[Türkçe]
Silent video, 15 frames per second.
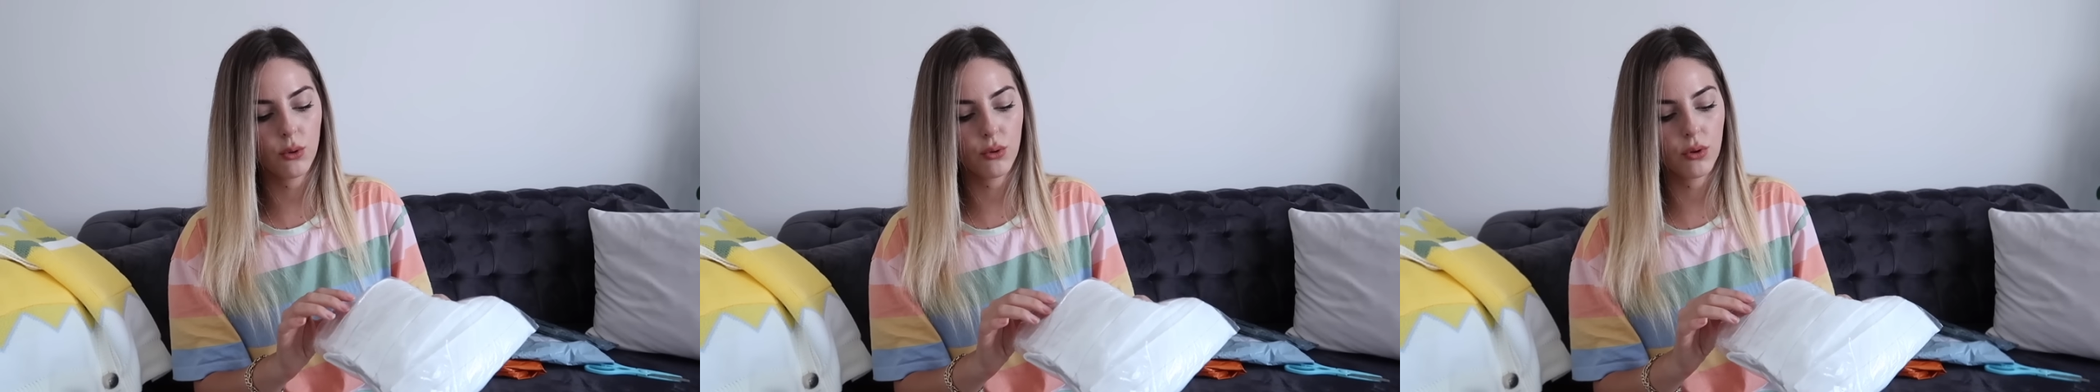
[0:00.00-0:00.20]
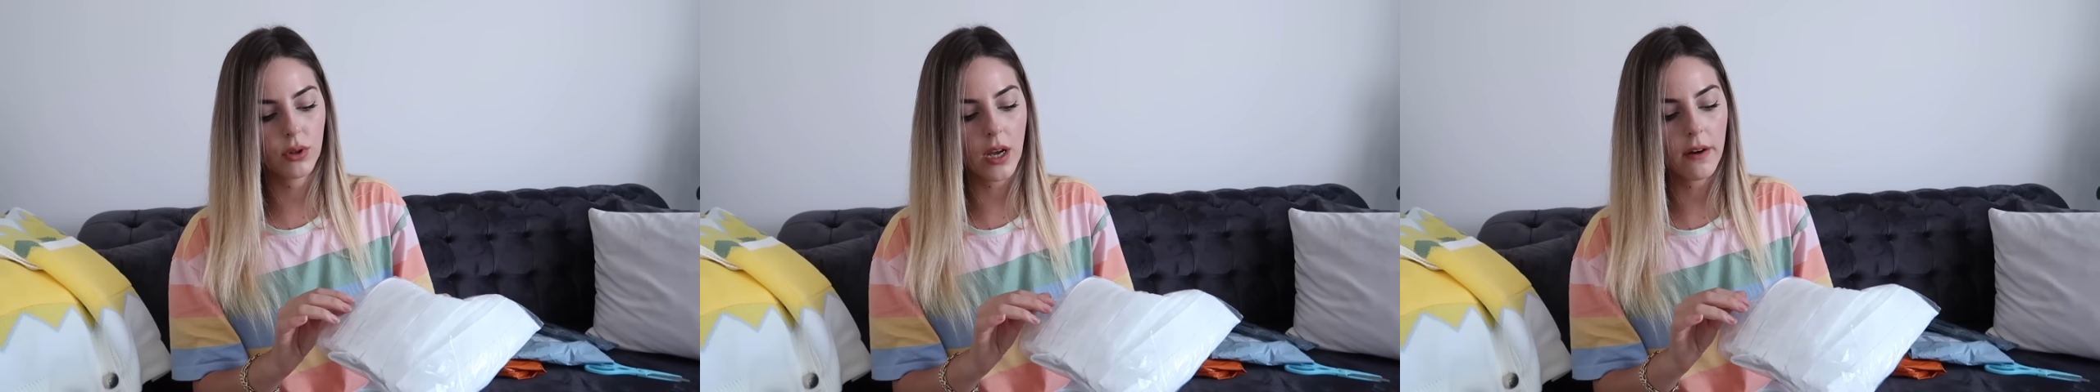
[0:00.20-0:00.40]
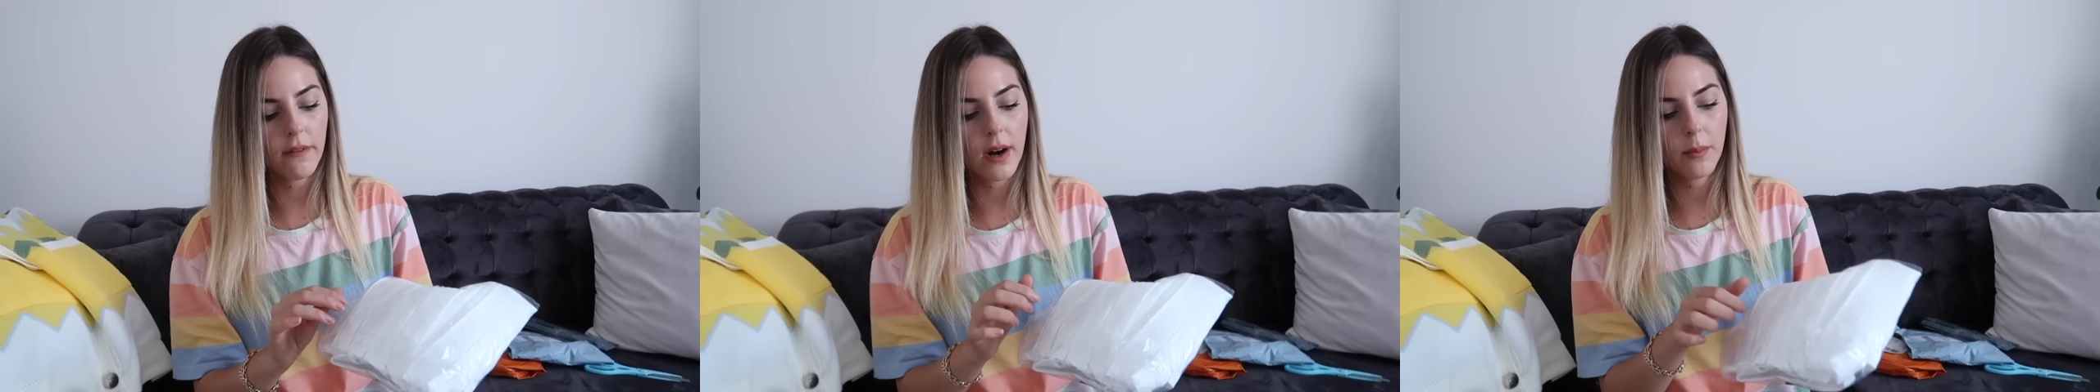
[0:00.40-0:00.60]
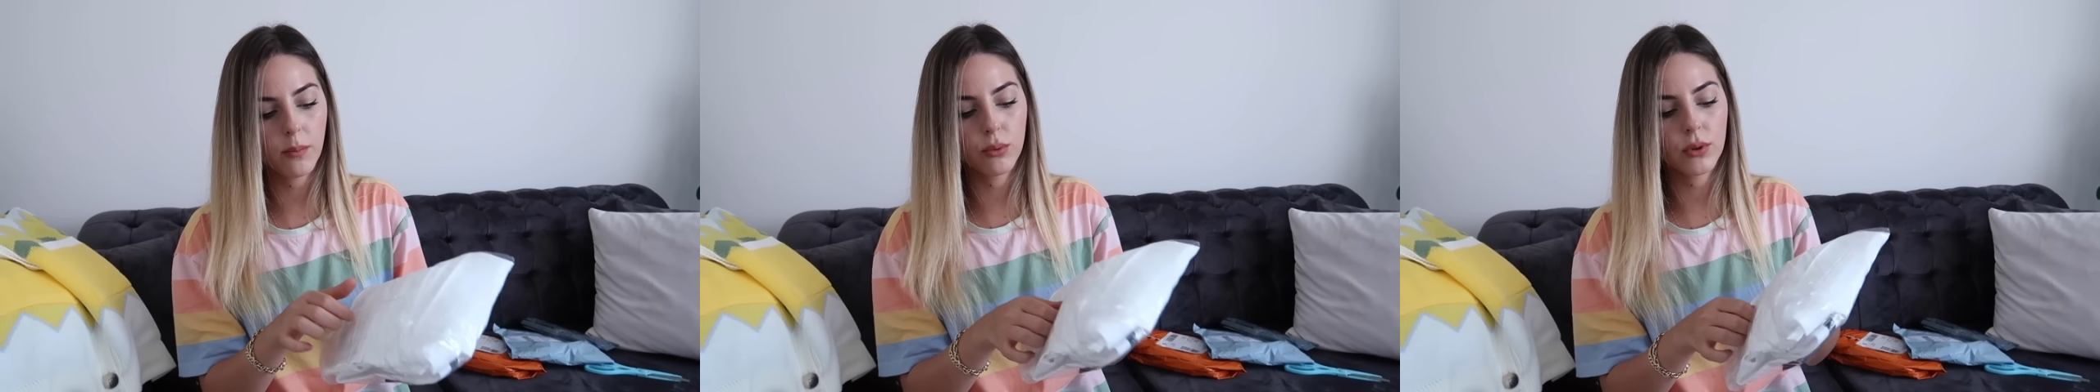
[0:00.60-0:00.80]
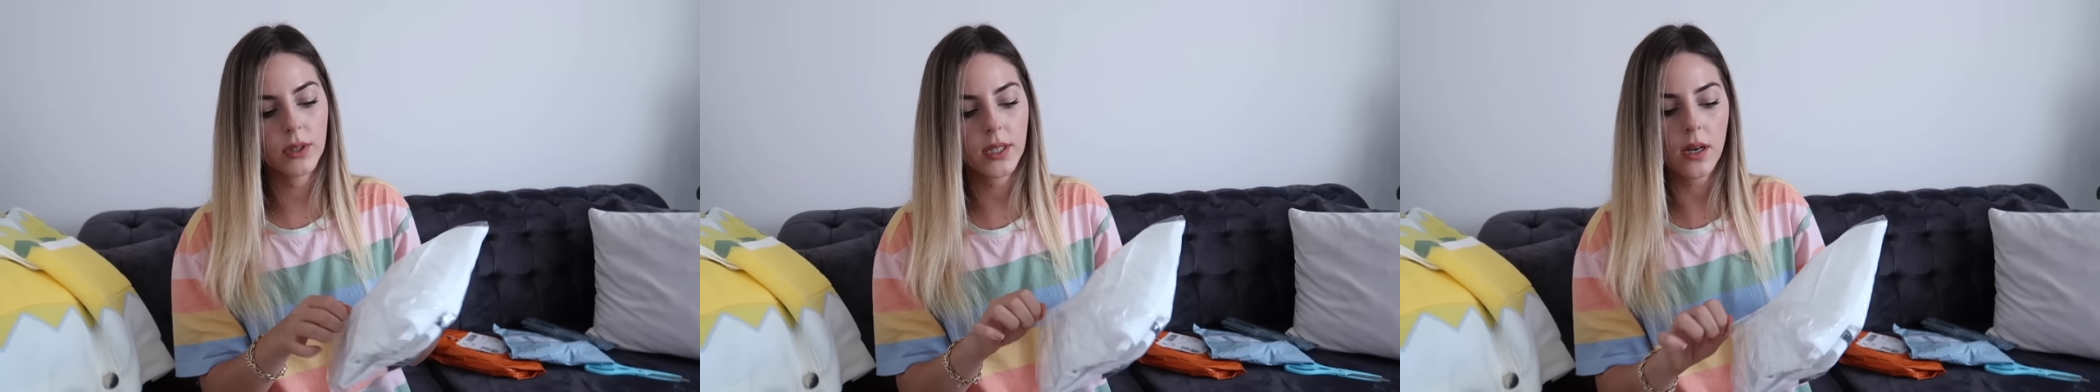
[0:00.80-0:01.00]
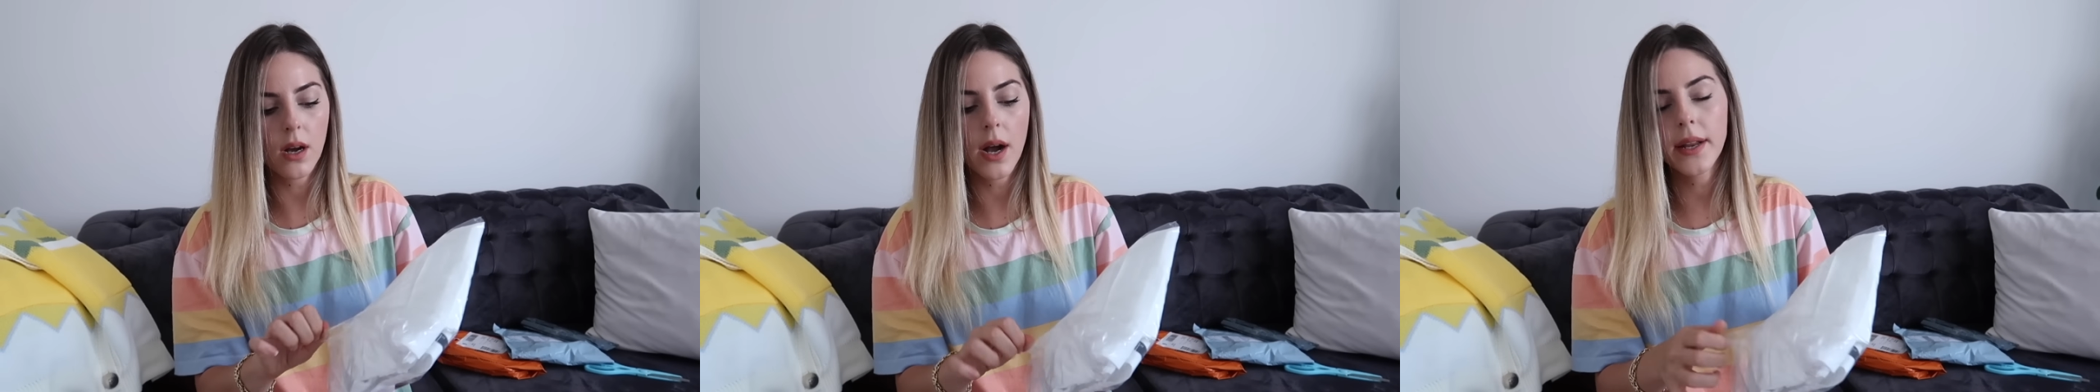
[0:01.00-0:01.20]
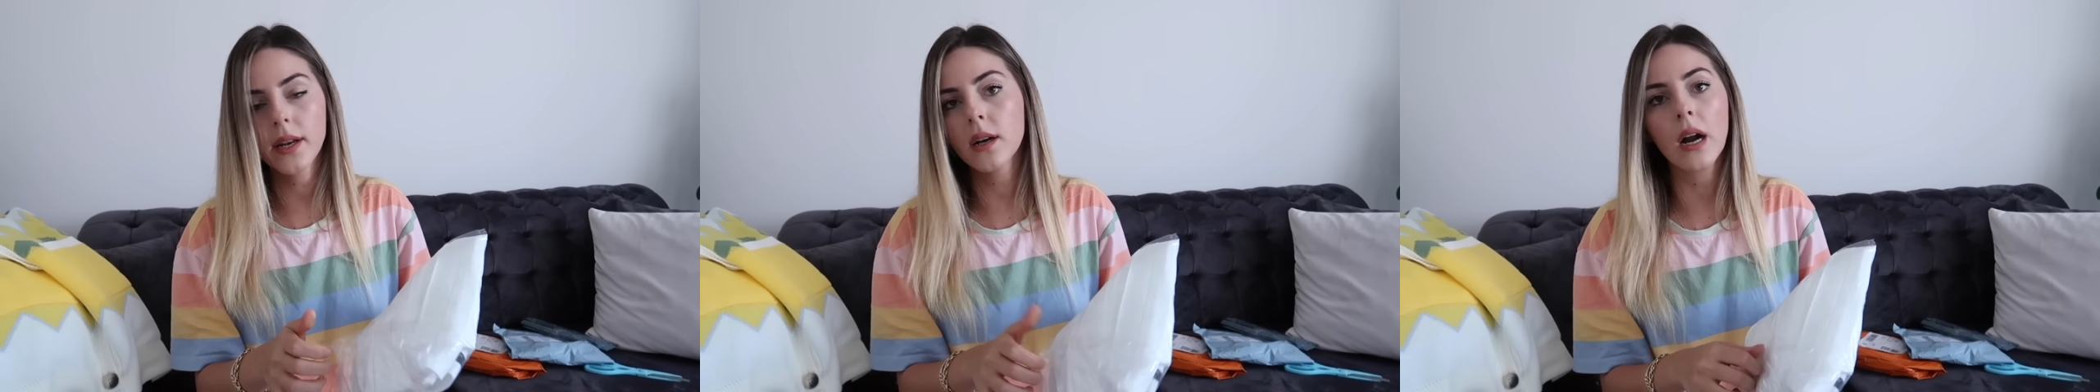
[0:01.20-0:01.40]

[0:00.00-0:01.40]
ürün daha var. Bunları ayrı